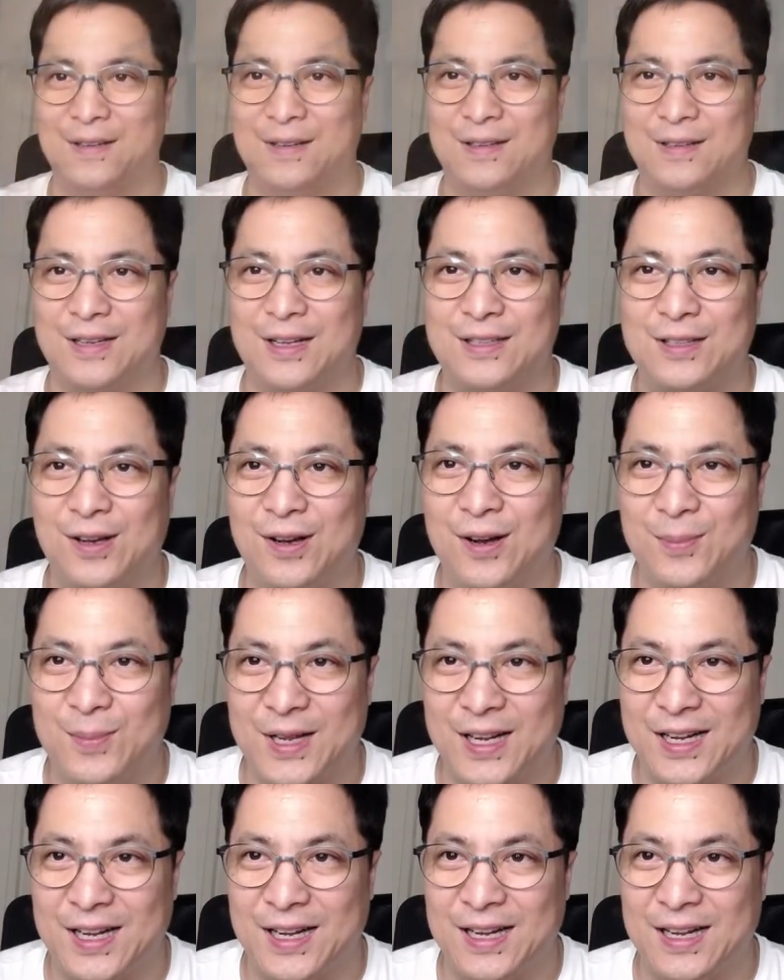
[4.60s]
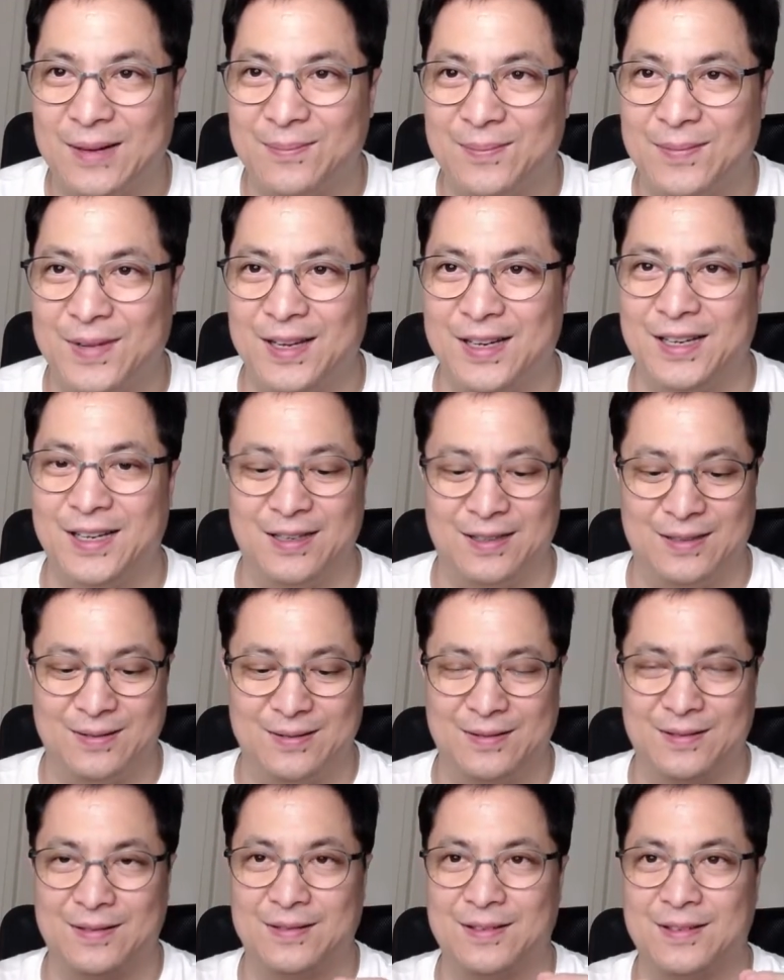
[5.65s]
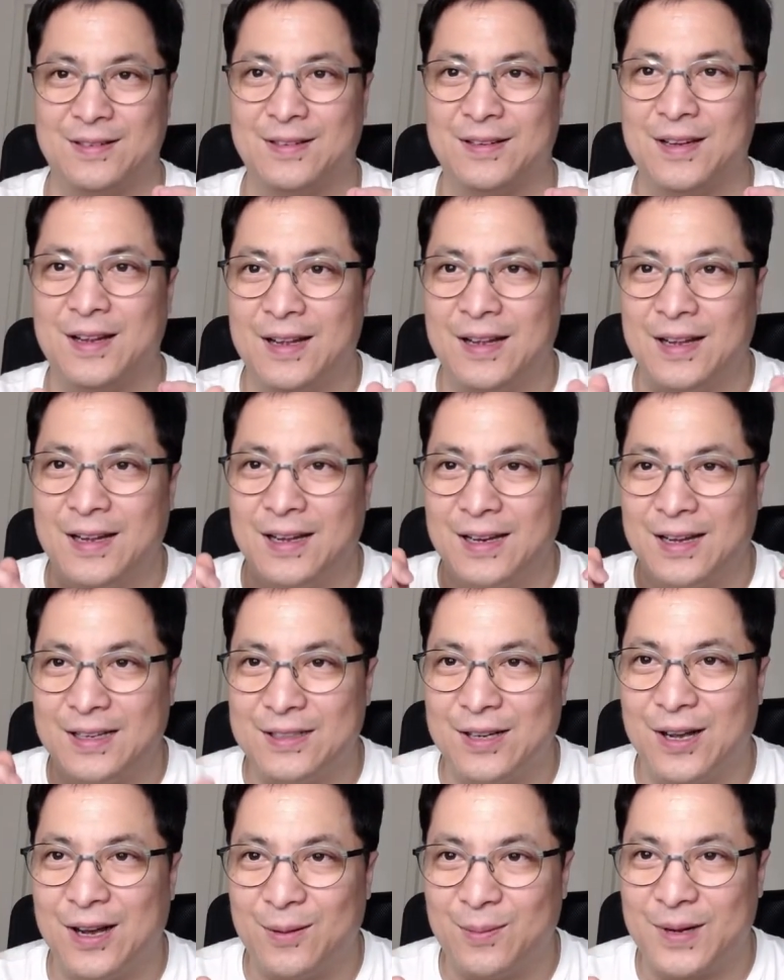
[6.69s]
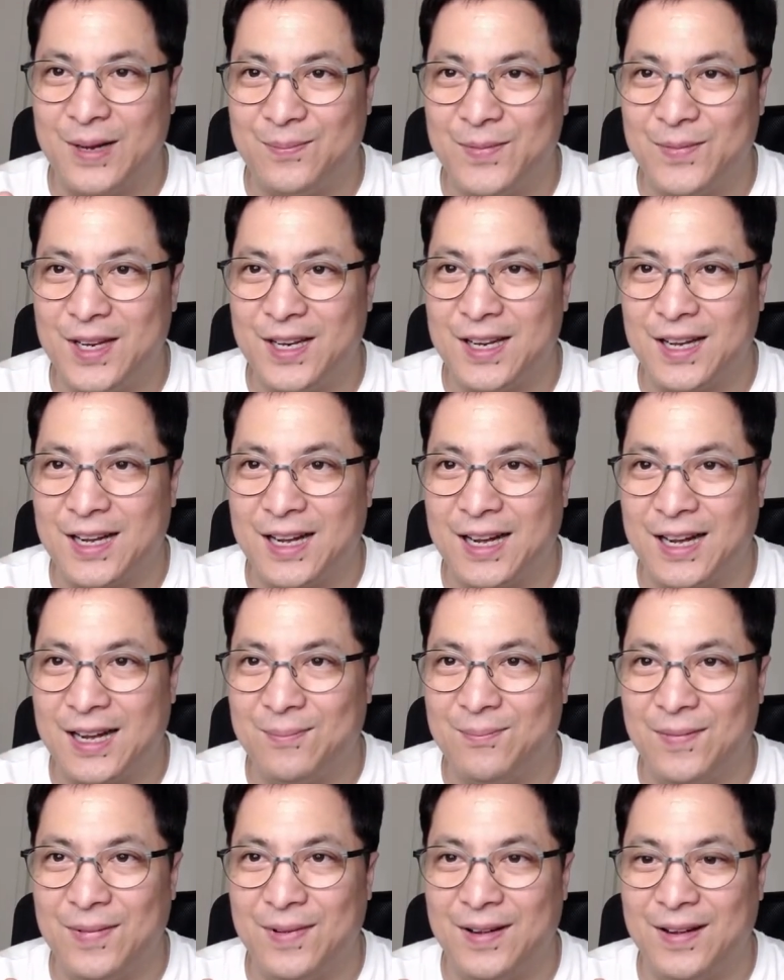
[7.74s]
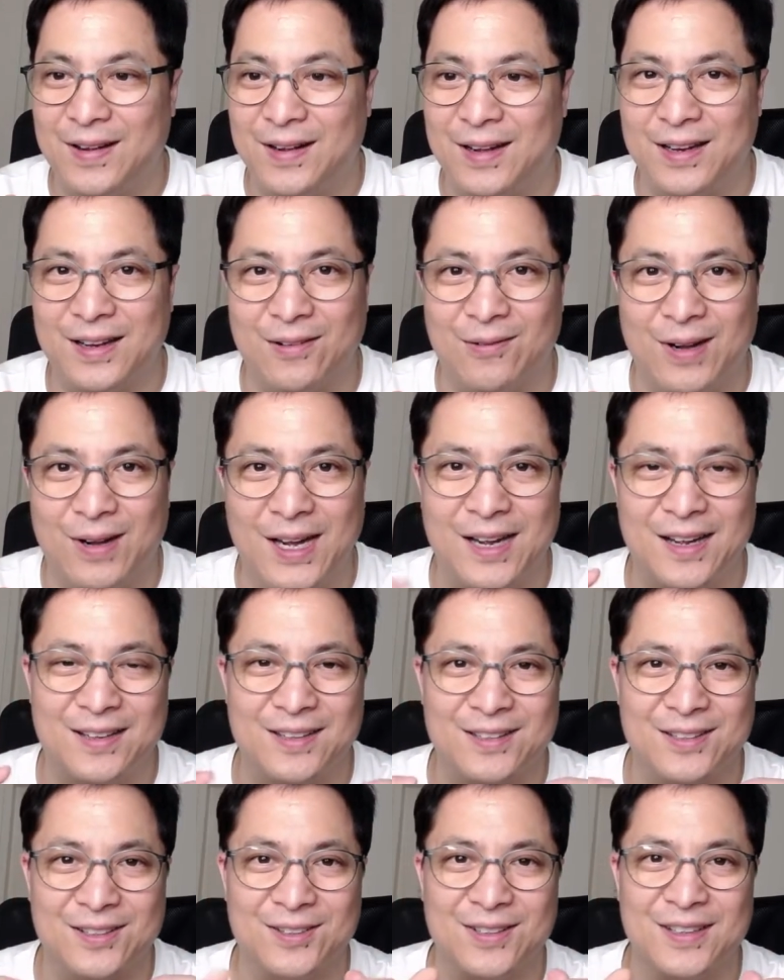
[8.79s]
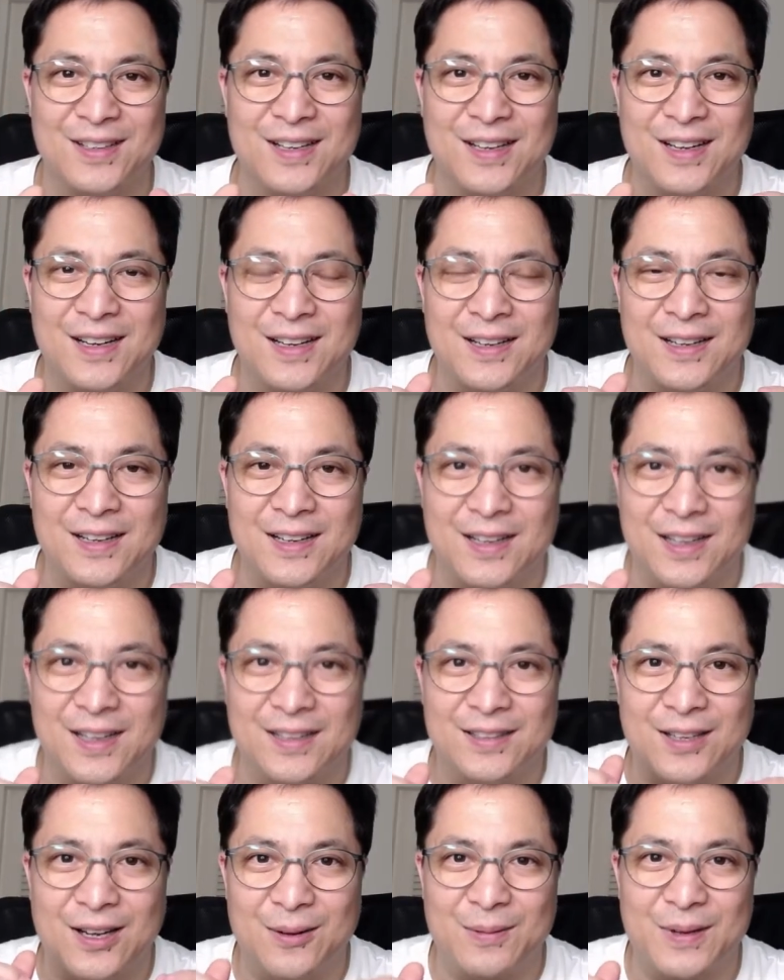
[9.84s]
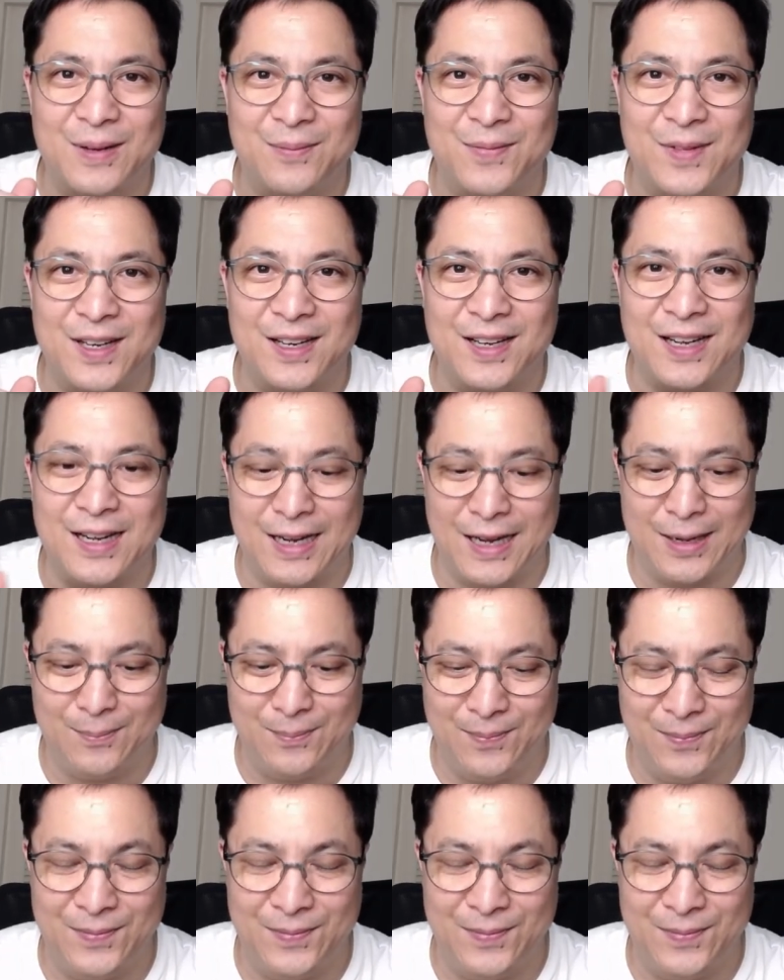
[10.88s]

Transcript: ถ้าชอบนะครับ อันนี้ถ้าชอบคลิปนี้นะครับอันไหนวะโทษถ้าชอบคลิปนี้นะครับ